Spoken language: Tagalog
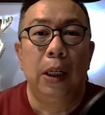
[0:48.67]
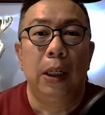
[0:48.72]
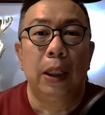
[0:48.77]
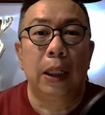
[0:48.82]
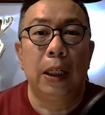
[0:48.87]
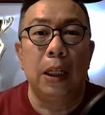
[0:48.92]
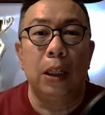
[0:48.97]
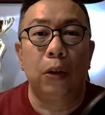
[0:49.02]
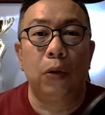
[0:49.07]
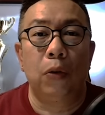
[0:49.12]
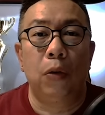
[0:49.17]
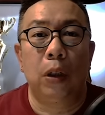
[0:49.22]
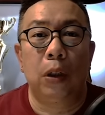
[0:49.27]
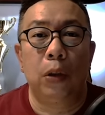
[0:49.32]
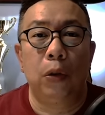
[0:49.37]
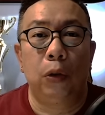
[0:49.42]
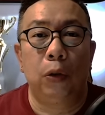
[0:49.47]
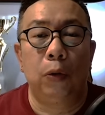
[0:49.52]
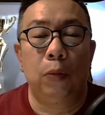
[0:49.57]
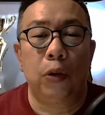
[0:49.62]
kaniya to
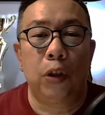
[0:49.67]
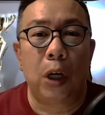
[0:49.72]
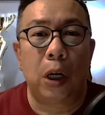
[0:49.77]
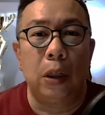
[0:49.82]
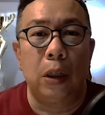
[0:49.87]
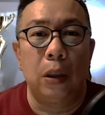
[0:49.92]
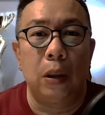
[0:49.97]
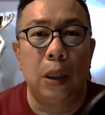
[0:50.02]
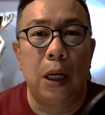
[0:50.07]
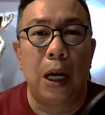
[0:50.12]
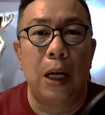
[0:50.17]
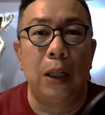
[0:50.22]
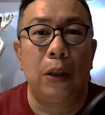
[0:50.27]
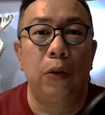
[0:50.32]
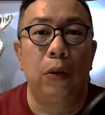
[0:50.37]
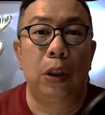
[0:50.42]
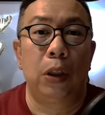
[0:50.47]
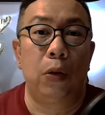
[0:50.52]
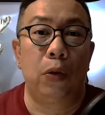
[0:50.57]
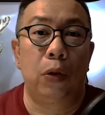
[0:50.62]
ang YouTube channel ato
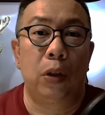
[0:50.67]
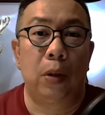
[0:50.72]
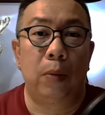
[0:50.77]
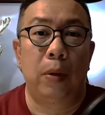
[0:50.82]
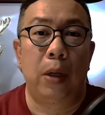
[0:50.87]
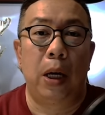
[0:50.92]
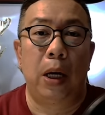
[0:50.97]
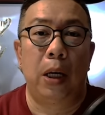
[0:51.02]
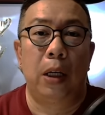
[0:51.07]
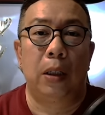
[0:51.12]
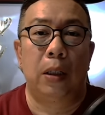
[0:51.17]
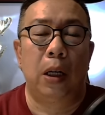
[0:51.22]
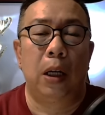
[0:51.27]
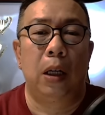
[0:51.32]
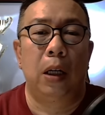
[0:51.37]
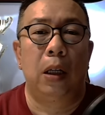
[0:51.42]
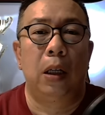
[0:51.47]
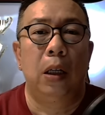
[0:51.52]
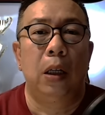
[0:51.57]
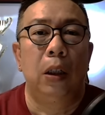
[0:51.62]
ning giusab guys ha.
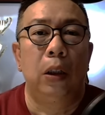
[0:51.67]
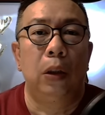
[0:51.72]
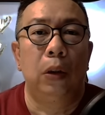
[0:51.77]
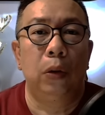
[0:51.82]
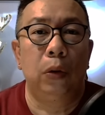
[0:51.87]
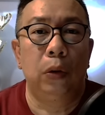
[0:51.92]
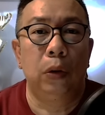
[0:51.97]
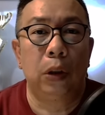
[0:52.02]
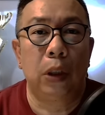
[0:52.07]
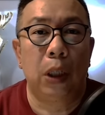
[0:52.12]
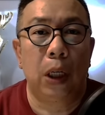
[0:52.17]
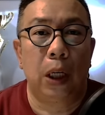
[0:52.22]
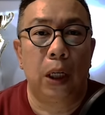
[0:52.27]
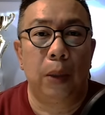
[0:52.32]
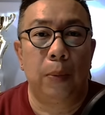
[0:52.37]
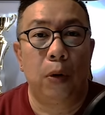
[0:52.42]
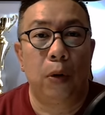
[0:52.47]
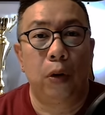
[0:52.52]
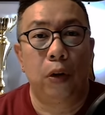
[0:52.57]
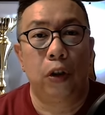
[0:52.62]
Ah, tungod kay
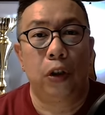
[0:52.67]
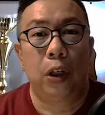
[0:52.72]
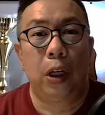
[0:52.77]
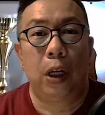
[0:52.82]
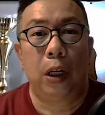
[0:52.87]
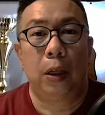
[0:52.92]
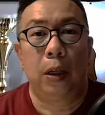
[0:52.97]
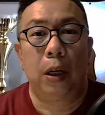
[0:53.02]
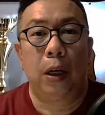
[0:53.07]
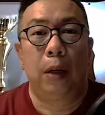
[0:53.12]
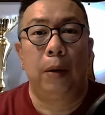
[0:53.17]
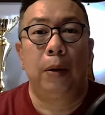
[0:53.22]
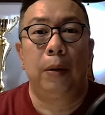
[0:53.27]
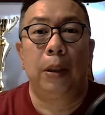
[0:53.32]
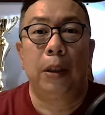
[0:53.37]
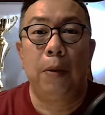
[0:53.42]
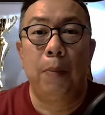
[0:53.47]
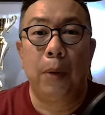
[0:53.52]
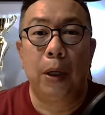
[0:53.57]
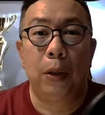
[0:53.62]
mao na siya uh,
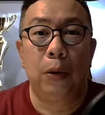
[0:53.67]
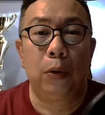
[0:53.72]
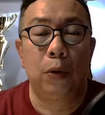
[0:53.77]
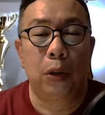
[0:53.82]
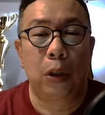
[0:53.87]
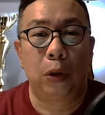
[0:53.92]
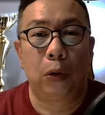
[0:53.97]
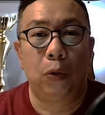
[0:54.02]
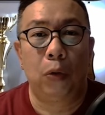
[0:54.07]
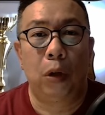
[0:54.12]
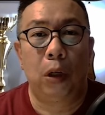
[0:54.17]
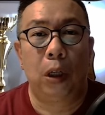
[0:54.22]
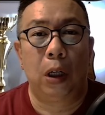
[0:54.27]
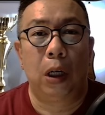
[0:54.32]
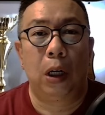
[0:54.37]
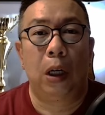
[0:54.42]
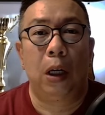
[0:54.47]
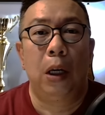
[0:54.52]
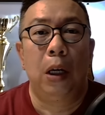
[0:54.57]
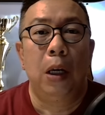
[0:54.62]
gimando sa to ang
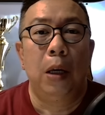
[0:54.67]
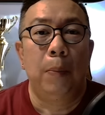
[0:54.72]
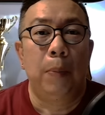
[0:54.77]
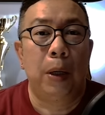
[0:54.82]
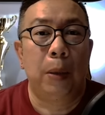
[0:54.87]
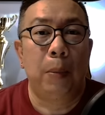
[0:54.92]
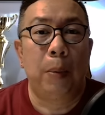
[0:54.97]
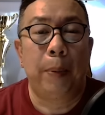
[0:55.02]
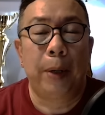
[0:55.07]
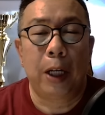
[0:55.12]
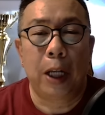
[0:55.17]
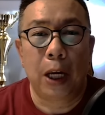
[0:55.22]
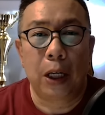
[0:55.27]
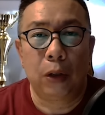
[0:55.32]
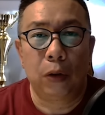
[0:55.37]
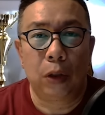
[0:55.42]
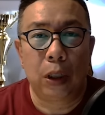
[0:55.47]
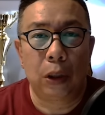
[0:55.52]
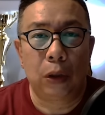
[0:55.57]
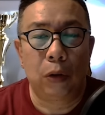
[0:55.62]
uh, para
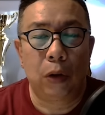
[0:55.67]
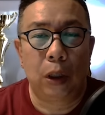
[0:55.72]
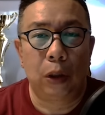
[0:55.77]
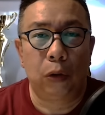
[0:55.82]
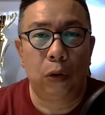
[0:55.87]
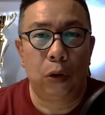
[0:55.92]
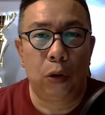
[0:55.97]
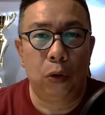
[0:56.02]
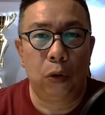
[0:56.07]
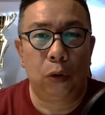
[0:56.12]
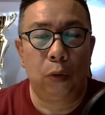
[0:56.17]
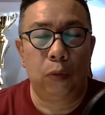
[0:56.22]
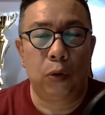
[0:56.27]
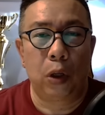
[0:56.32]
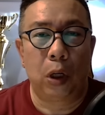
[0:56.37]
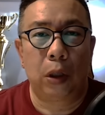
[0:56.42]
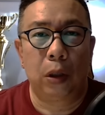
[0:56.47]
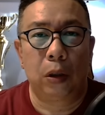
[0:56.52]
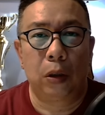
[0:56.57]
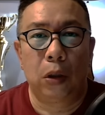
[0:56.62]
mapadayon na to ang YouTube
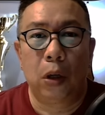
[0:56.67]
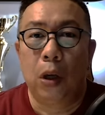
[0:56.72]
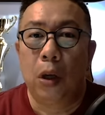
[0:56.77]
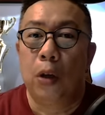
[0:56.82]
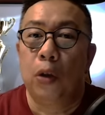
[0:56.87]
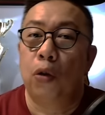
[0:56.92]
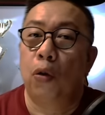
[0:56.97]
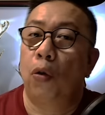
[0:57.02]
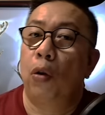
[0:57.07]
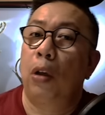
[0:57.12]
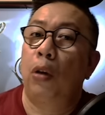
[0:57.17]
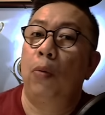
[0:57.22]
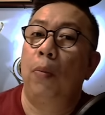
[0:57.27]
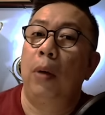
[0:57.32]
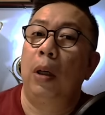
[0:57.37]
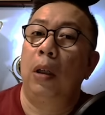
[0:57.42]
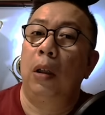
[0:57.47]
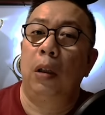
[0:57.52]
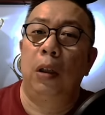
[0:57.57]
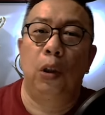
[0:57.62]
channel. So
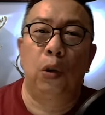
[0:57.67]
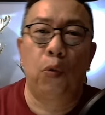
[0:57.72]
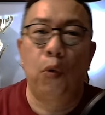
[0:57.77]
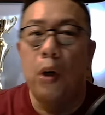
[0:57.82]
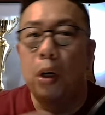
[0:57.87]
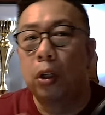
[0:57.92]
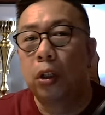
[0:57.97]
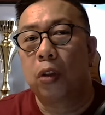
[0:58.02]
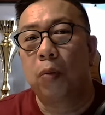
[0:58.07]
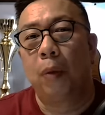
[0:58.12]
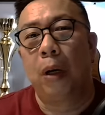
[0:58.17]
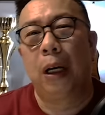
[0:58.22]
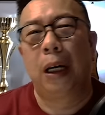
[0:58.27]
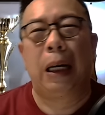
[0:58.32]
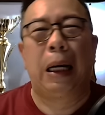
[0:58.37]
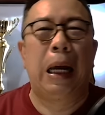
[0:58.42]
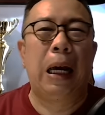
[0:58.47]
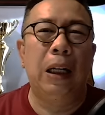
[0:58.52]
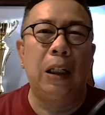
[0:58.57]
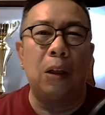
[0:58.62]
kung mga nag-request sa mga
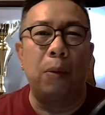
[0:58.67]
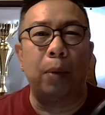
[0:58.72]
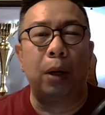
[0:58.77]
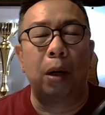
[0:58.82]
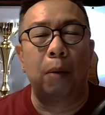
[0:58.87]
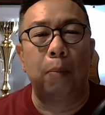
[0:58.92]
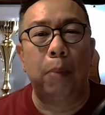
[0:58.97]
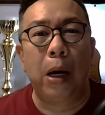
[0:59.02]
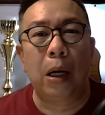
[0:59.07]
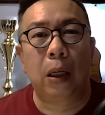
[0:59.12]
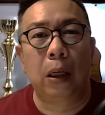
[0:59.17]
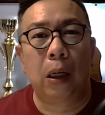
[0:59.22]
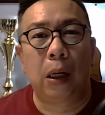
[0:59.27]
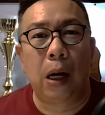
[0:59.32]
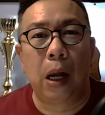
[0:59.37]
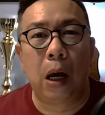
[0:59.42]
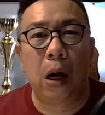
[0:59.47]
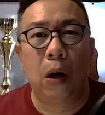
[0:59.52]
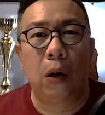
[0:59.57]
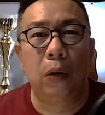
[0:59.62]
karaan ng mga
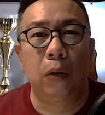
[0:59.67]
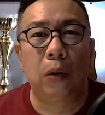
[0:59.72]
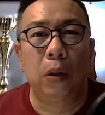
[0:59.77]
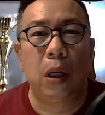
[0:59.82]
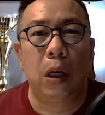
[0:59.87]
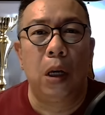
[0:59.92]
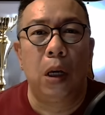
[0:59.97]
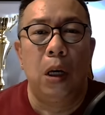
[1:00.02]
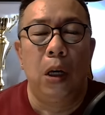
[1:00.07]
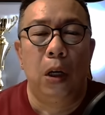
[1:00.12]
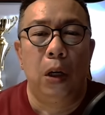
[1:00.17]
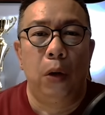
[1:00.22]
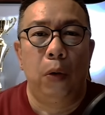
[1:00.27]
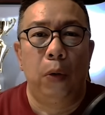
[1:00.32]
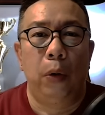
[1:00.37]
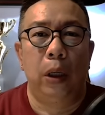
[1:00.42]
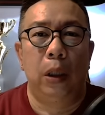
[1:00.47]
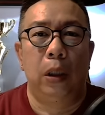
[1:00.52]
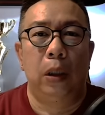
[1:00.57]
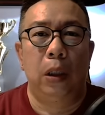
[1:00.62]
background,
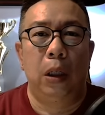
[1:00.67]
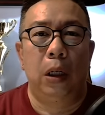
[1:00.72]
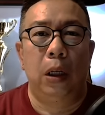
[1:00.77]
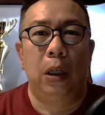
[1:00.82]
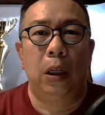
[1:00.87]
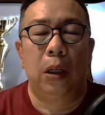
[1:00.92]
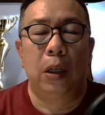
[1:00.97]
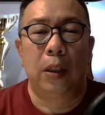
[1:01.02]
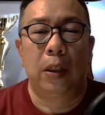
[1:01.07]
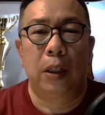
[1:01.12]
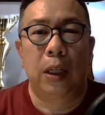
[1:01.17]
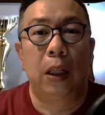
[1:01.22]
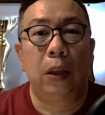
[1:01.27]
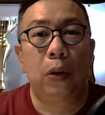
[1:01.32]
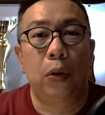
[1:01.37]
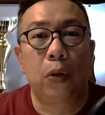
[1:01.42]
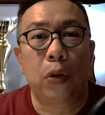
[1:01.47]
Well, uh, sad